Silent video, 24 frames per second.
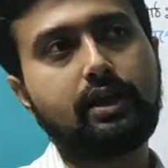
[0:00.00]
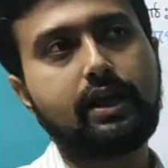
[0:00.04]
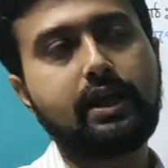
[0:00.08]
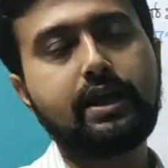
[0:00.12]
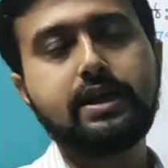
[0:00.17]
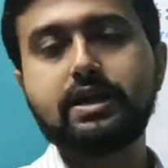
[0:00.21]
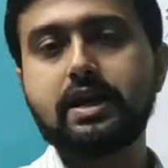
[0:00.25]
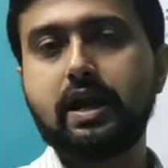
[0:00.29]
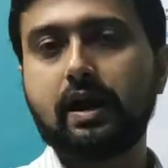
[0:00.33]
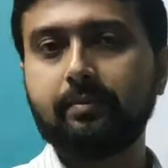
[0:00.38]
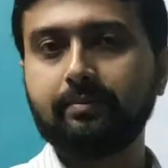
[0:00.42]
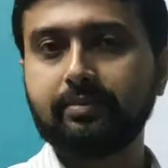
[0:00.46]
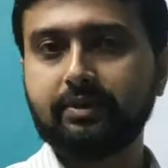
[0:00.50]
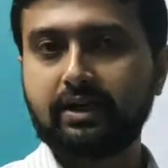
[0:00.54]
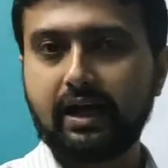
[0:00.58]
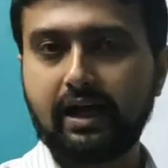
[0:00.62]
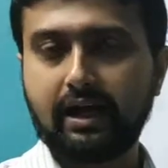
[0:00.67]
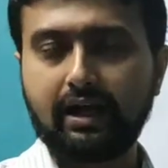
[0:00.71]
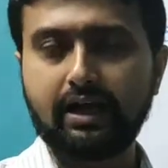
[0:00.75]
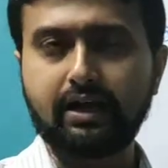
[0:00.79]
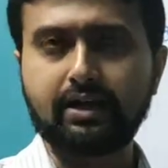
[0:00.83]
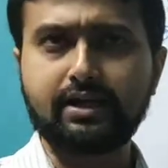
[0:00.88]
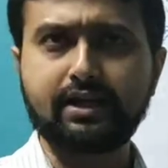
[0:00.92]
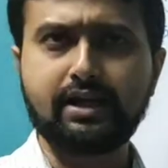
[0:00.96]
এই নামটা
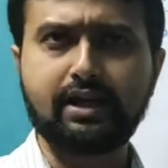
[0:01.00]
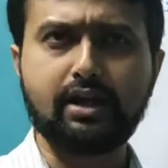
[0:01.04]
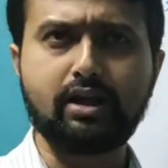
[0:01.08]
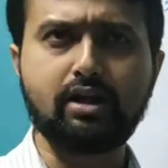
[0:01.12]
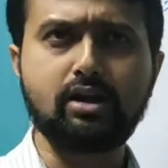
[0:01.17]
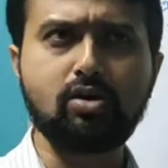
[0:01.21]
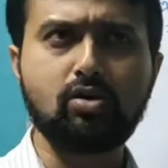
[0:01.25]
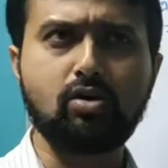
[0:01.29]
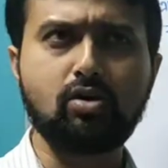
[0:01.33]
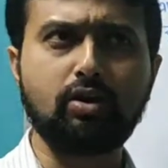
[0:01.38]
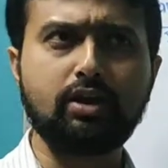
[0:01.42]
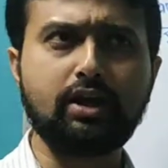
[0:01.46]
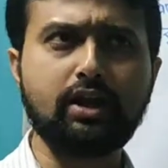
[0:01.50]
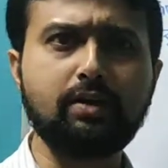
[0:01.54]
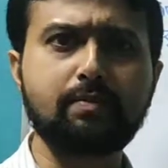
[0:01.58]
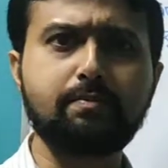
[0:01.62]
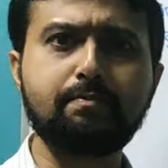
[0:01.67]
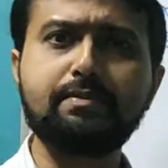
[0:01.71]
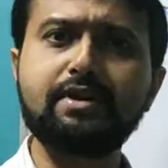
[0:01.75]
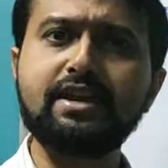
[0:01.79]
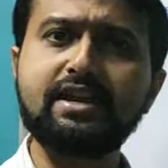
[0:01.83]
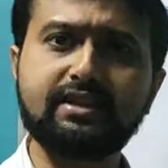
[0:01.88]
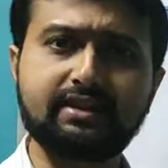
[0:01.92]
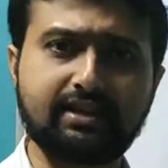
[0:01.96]
নিয়ে অনেক
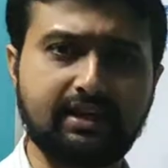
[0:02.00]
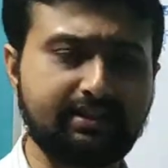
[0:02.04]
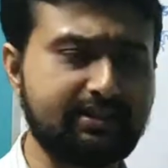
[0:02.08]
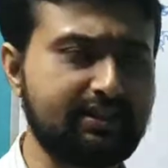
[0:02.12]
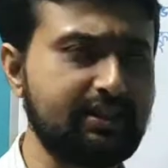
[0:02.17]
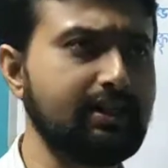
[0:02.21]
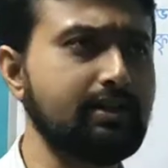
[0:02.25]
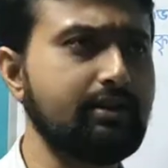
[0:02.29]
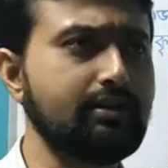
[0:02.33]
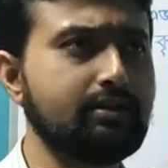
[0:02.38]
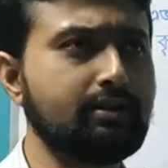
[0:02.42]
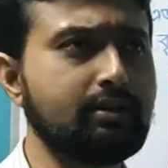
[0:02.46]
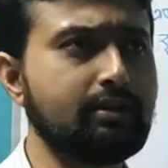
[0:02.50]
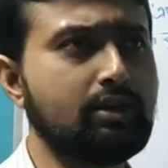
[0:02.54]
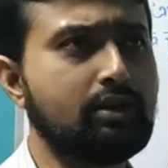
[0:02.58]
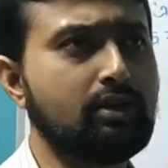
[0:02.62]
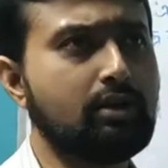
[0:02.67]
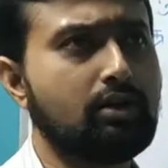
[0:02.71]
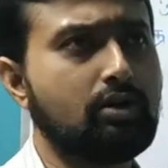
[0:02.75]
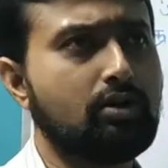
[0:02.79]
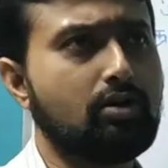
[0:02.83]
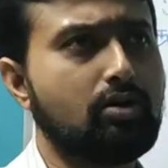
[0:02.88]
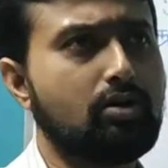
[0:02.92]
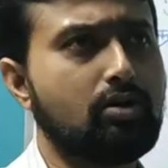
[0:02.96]
মিথ আছে
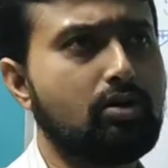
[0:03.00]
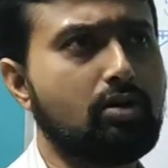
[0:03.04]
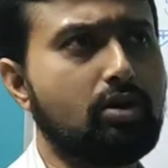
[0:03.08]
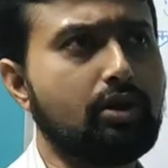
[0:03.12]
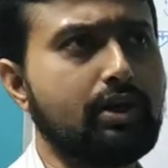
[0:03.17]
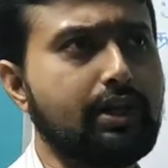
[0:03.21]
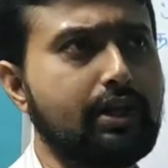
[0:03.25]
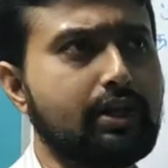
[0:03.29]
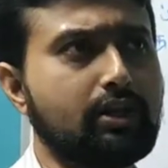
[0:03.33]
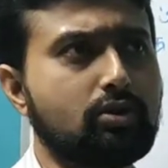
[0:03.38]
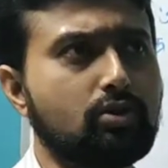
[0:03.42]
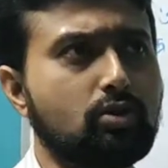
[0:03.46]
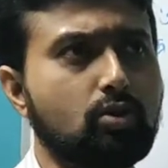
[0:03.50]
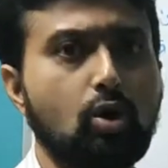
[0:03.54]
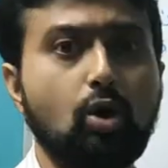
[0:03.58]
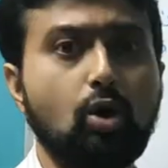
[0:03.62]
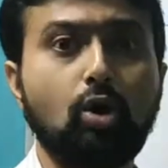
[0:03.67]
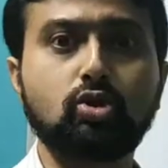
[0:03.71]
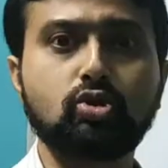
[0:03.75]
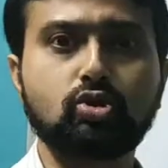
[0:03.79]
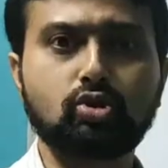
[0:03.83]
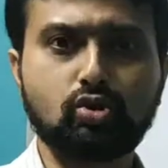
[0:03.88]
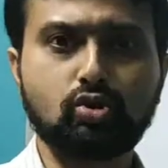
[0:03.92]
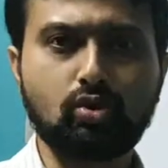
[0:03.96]
অনেক
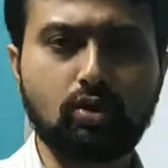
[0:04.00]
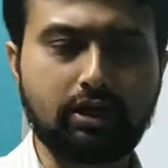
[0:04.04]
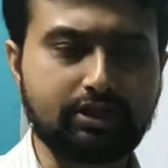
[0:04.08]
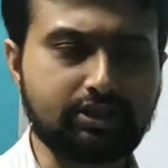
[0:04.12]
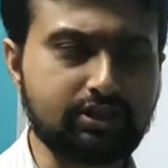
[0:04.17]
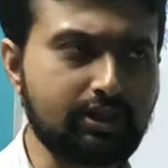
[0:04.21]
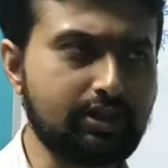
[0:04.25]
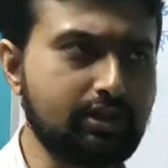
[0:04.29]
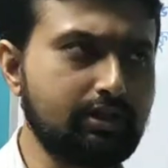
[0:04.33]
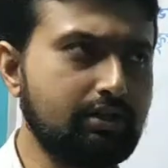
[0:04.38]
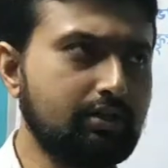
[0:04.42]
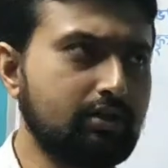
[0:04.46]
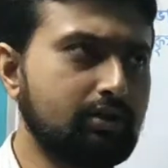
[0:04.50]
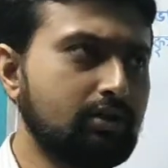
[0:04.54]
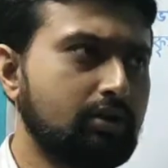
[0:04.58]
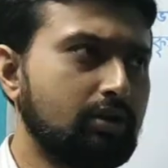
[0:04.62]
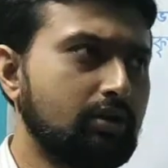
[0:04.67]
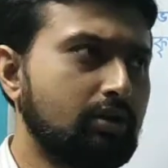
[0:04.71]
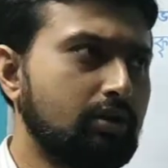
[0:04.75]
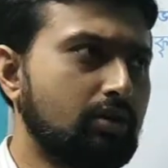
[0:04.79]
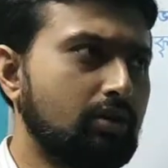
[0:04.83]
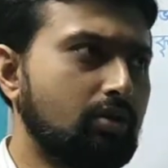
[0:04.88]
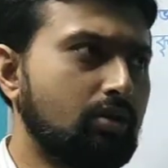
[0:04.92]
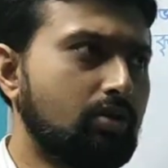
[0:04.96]
রহস্য আছে
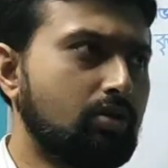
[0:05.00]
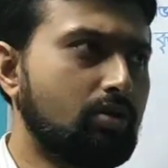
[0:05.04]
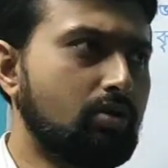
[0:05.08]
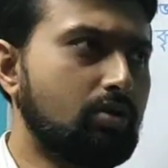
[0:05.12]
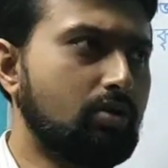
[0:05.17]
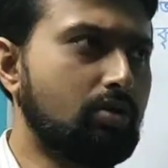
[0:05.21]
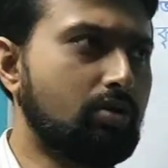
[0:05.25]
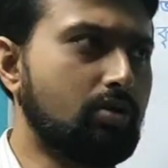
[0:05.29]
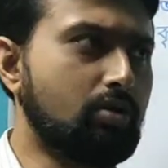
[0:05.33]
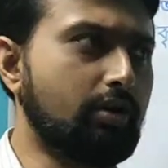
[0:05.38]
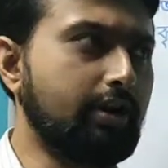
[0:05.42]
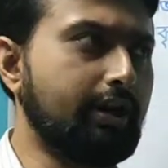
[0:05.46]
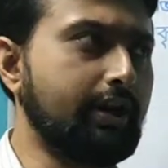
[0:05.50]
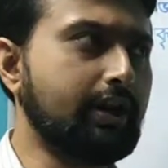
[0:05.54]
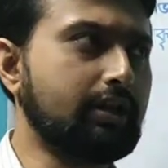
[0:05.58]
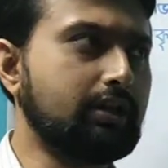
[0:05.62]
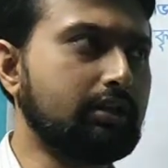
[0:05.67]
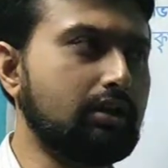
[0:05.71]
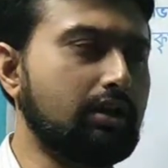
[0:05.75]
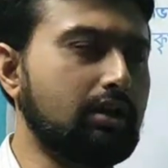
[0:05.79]
অনেক